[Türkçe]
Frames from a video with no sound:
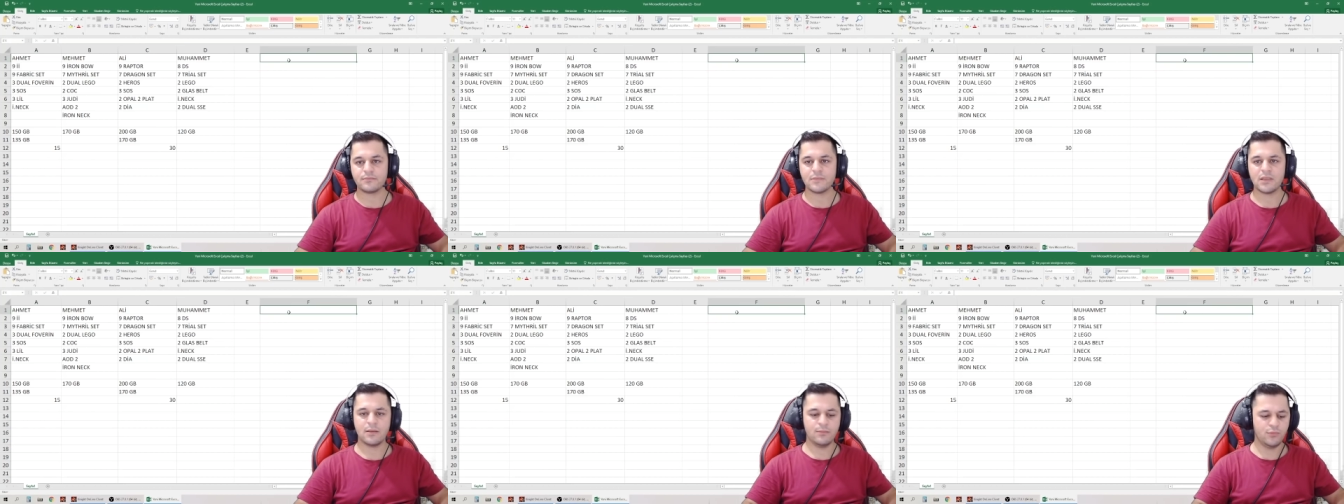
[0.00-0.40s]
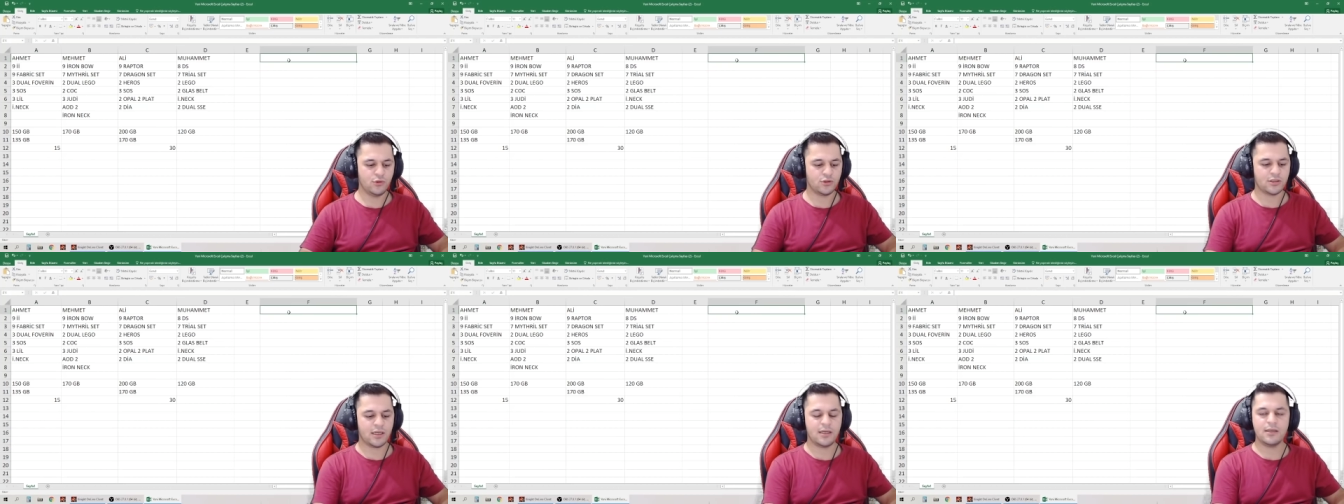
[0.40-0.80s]

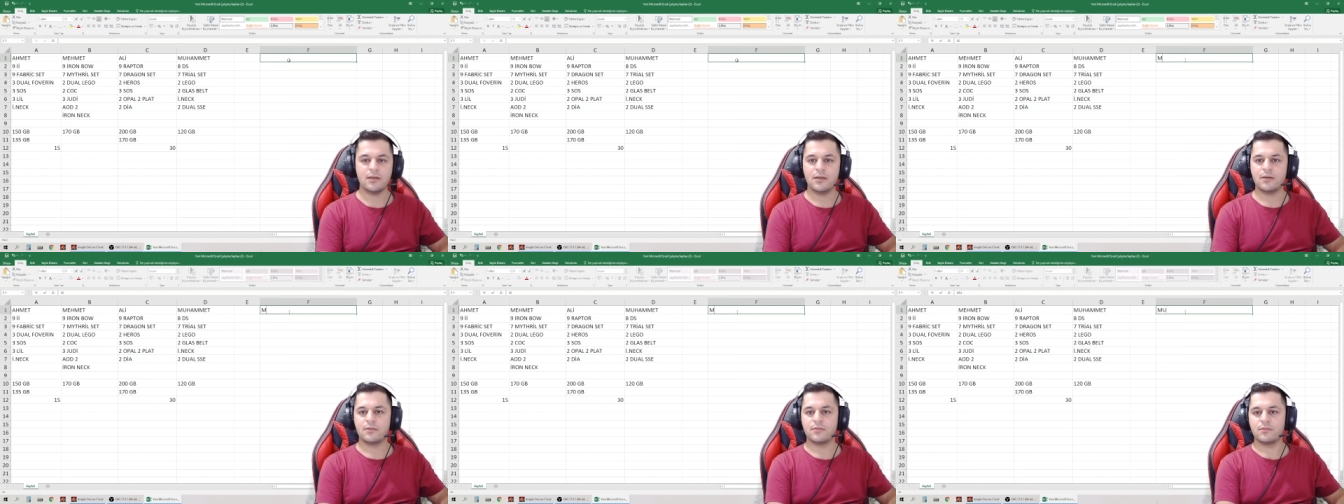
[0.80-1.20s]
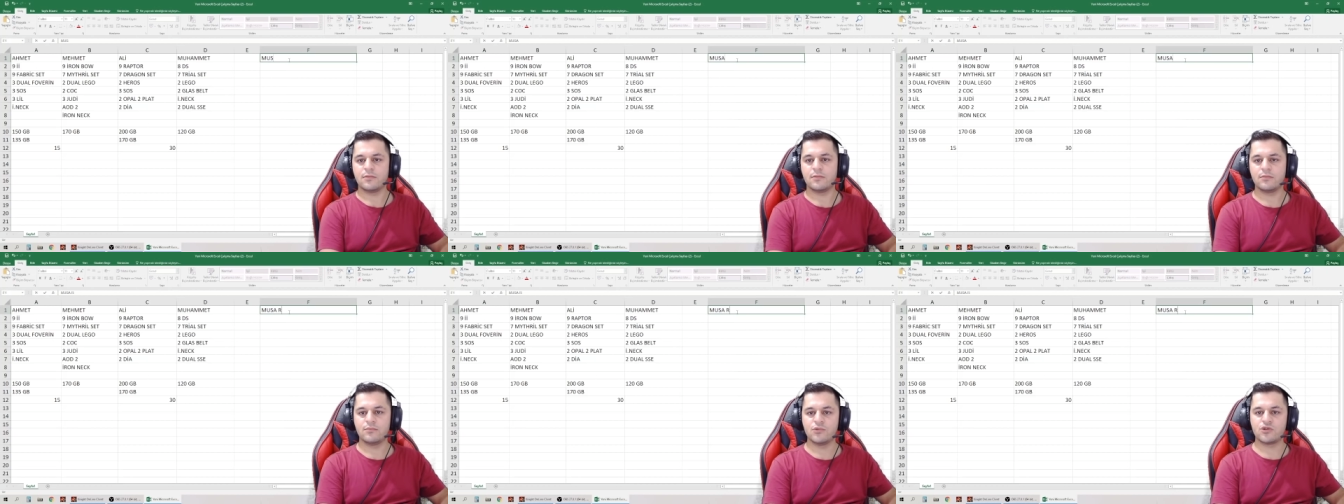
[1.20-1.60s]
Burada
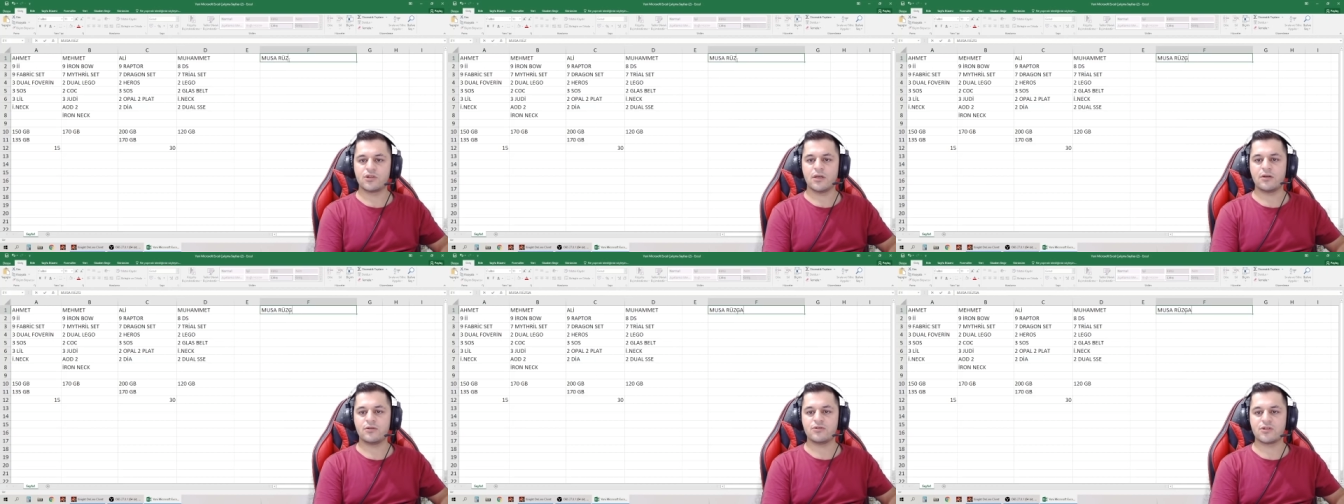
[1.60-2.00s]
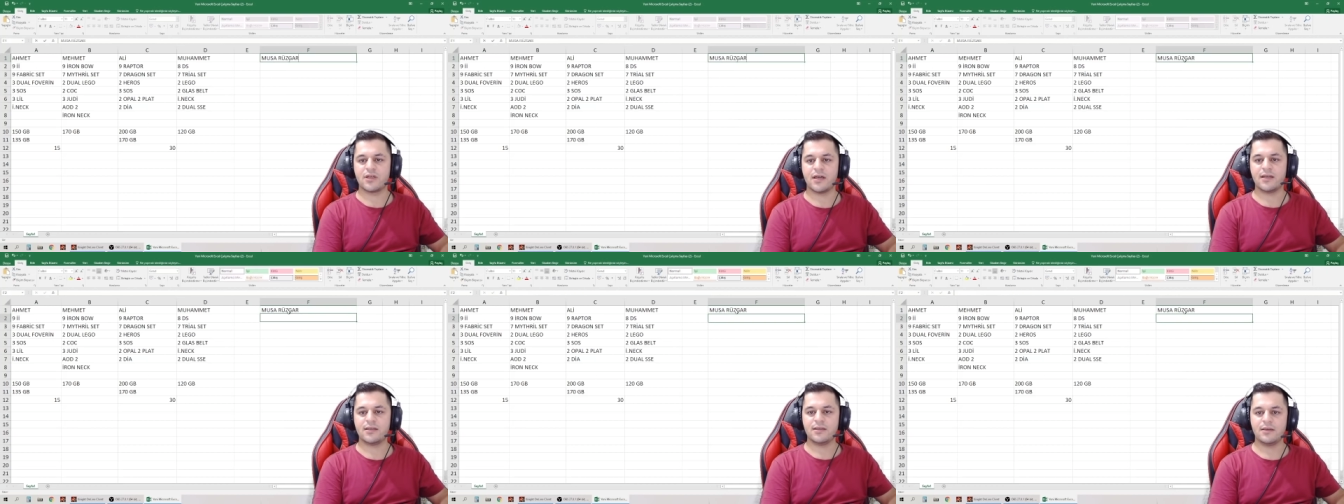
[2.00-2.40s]
Musa
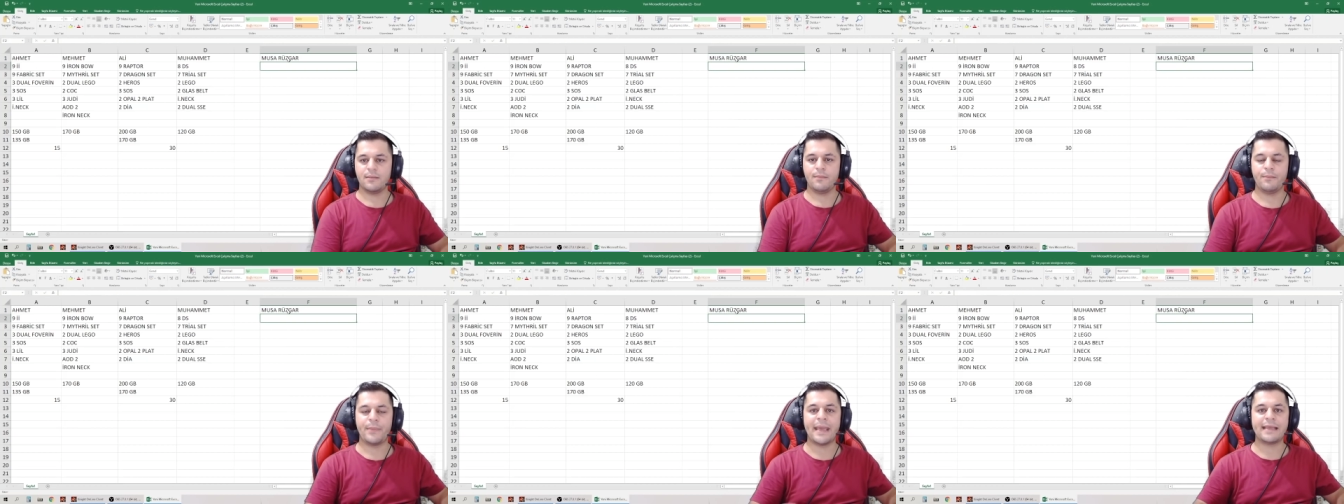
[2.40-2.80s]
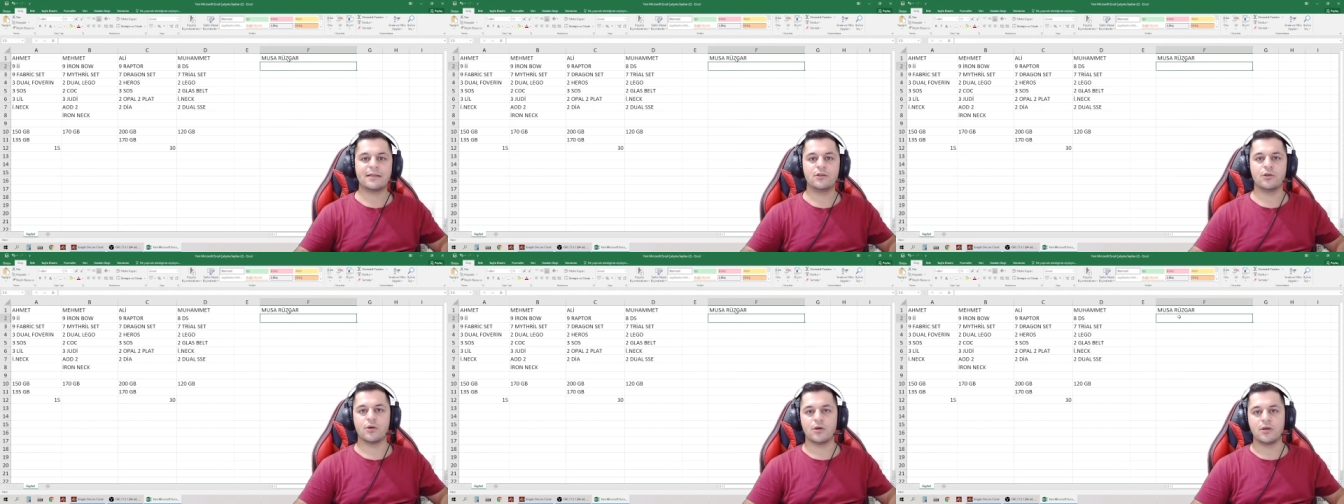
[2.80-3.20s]
Rüzgar
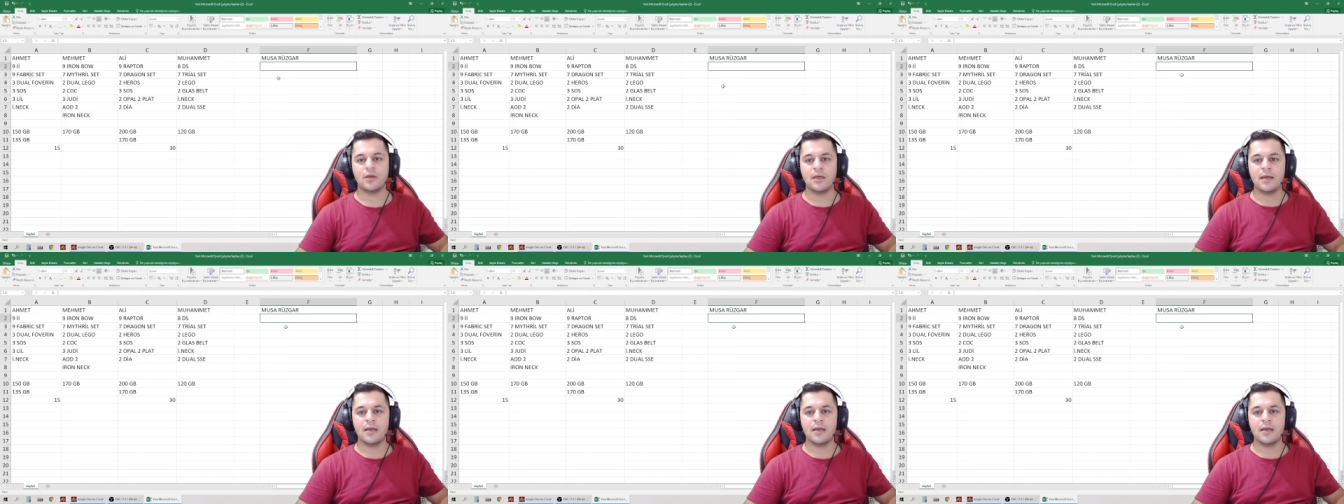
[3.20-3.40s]
bekliyor.